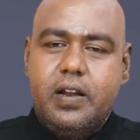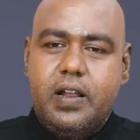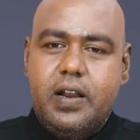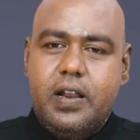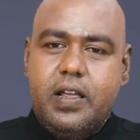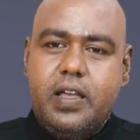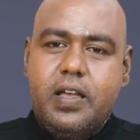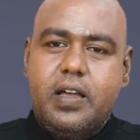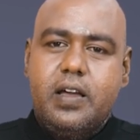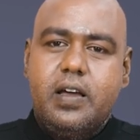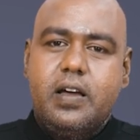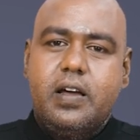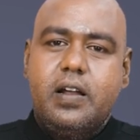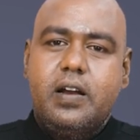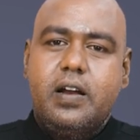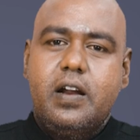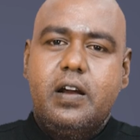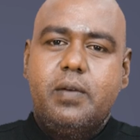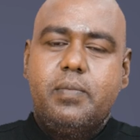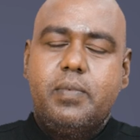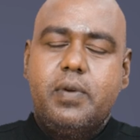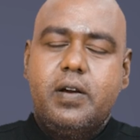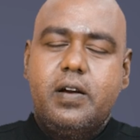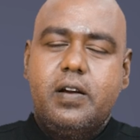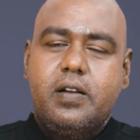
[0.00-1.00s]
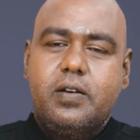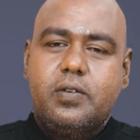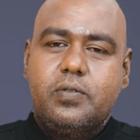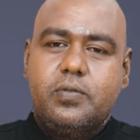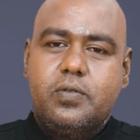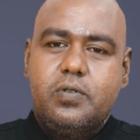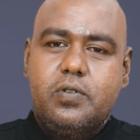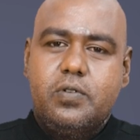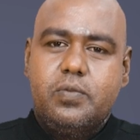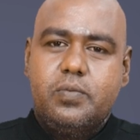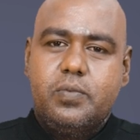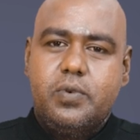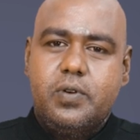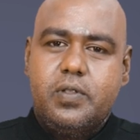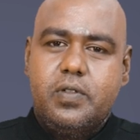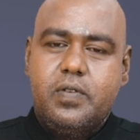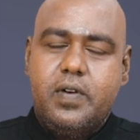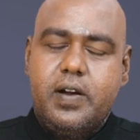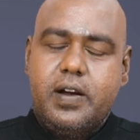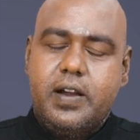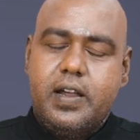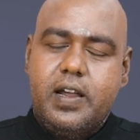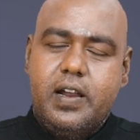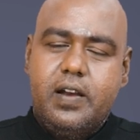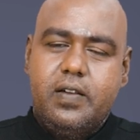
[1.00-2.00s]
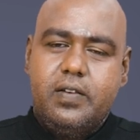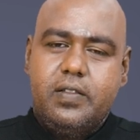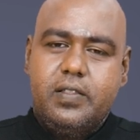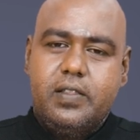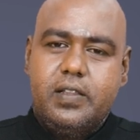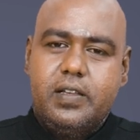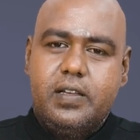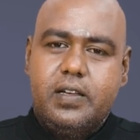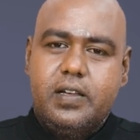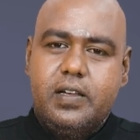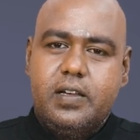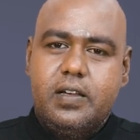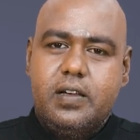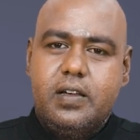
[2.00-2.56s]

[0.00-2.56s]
நிறைய நண்பர்களுக்கு சொல்லும்போது வாழ்க்கையில் வந்து